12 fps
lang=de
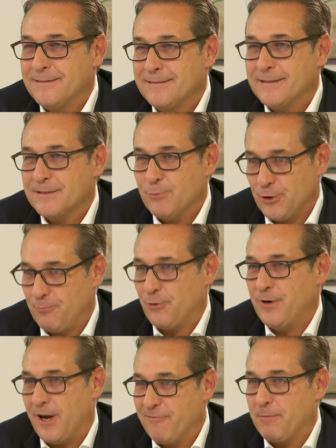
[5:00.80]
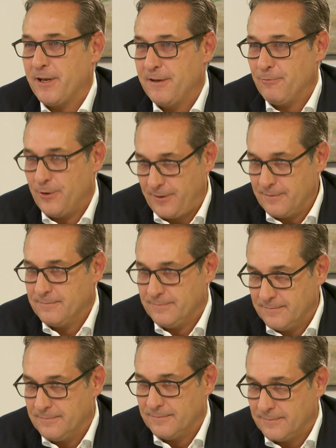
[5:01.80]
das Monopol aufbrechen wollten,
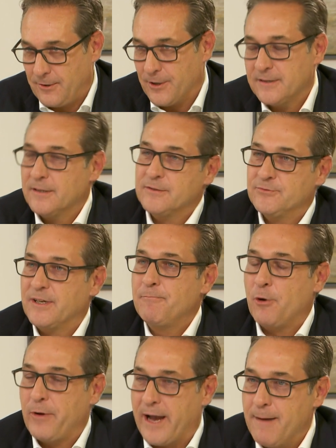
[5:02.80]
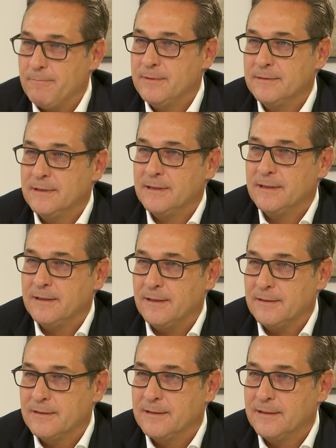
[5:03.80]
können Sie aus unserem Programm äh,
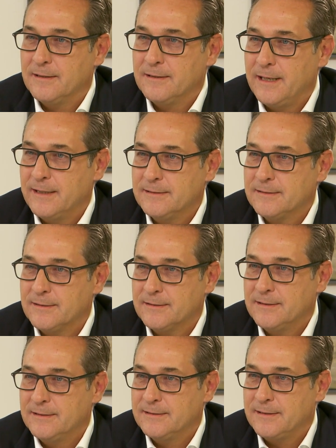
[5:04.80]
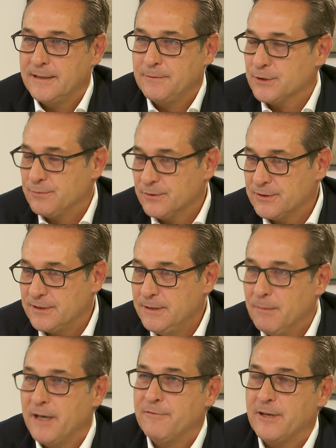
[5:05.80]
auch äh, lesen. Das ist etwas, was
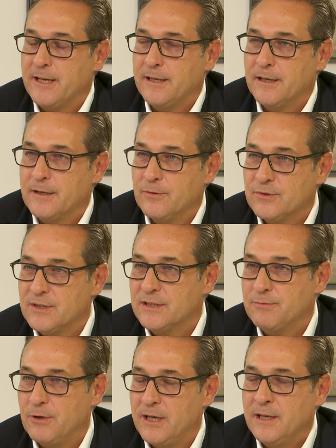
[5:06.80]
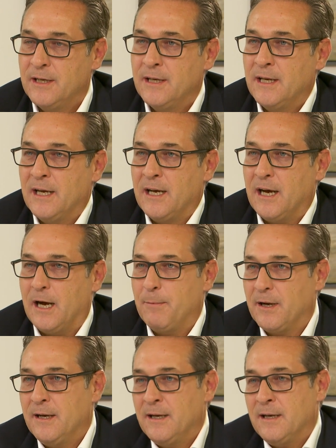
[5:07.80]
immer ein freiheitlicher Grundsatz war.
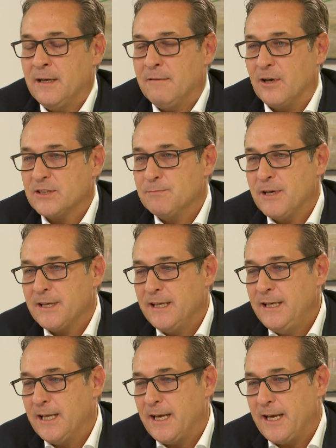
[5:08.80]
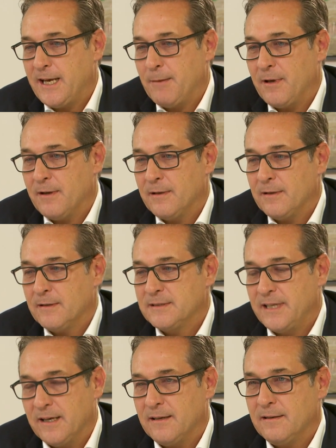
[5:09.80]
Aber was man in einem
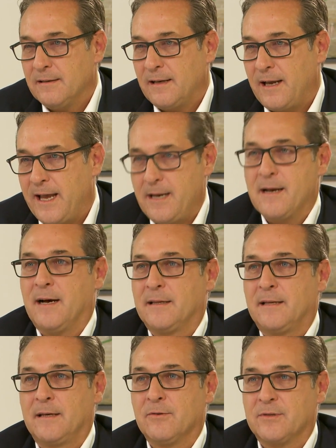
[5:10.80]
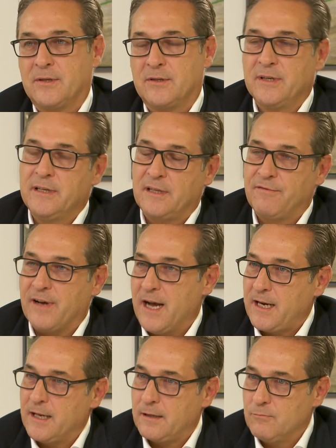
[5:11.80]
sehr eigenartig und zu
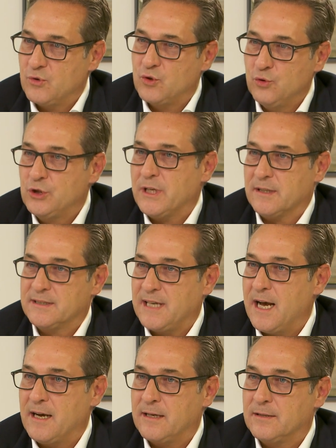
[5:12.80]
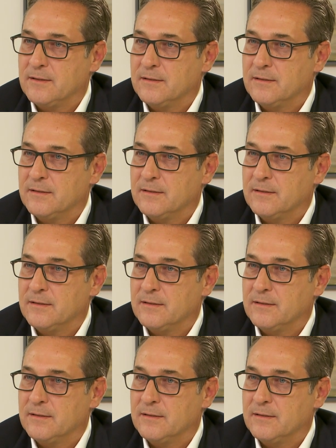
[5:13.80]
hinterfragendem Zustand sagt,